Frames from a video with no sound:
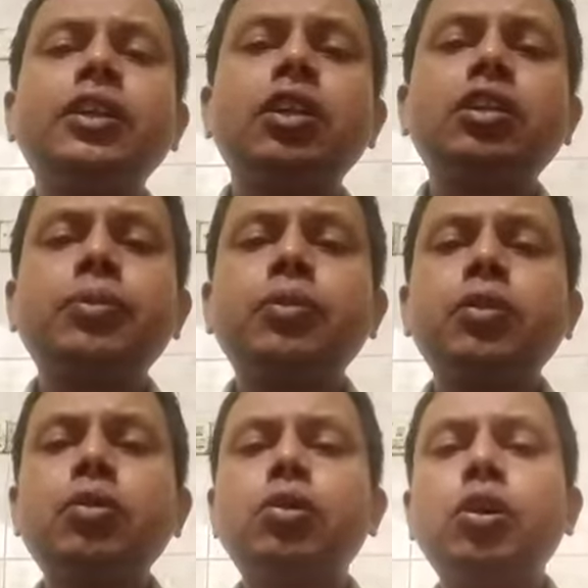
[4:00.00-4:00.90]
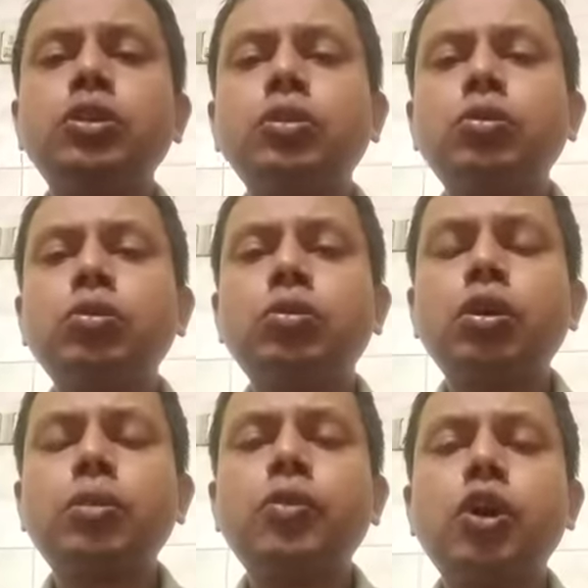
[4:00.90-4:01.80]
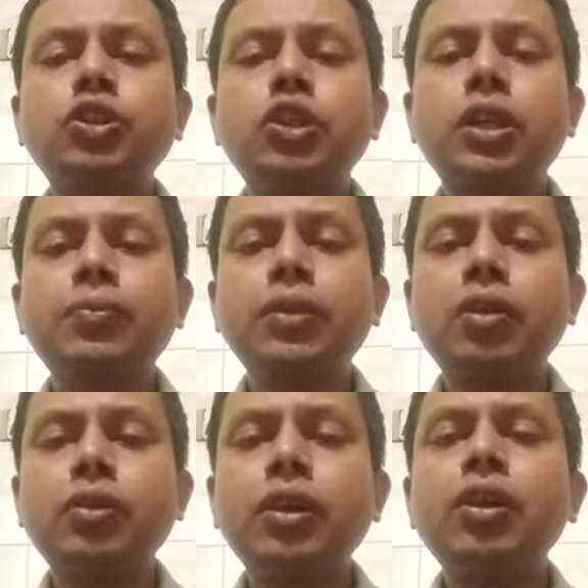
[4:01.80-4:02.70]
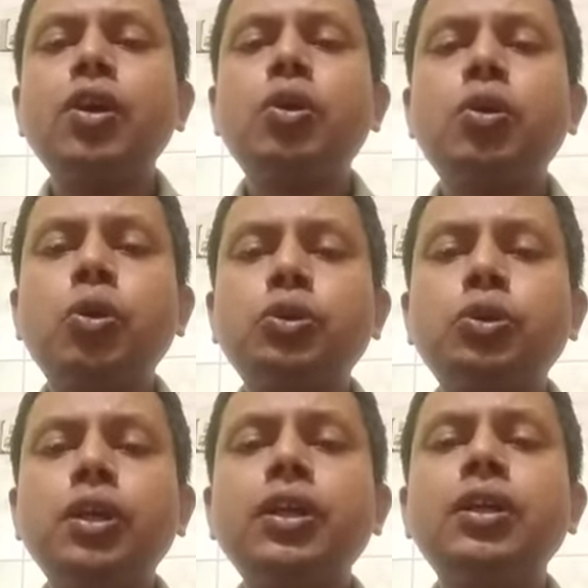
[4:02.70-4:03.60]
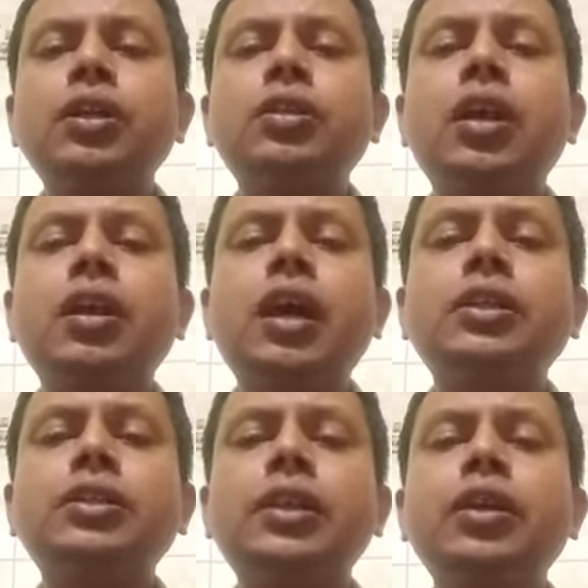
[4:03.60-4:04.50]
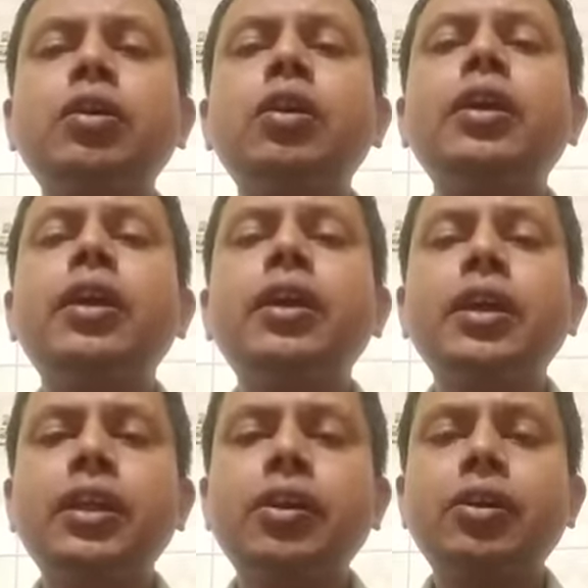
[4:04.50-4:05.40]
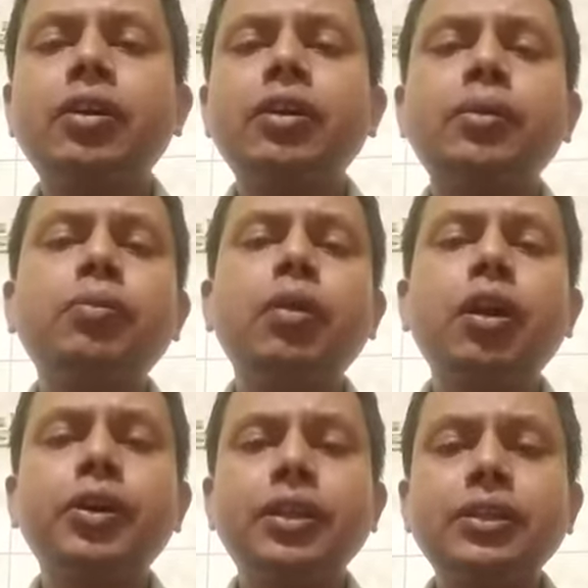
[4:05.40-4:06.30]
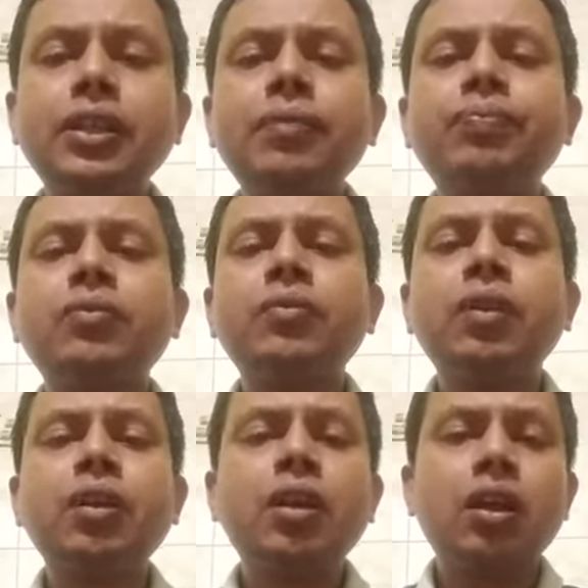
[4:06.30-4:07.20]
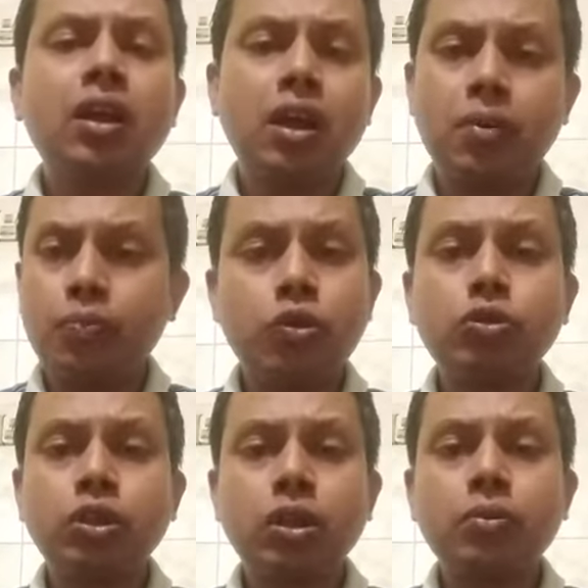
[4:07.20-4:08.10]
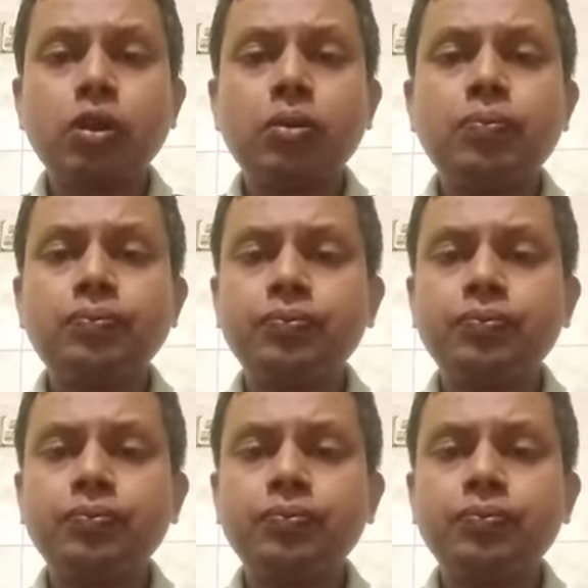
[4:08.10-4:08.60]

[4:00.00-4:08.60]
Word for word: স্বাধীনতার উপর কোনো রকম হস্তক্ষেপ না করে কৌশলে তার কাজটাকে এগিয়ে নেওয়াকে বলা হইতেছে প্রণোদনামূলক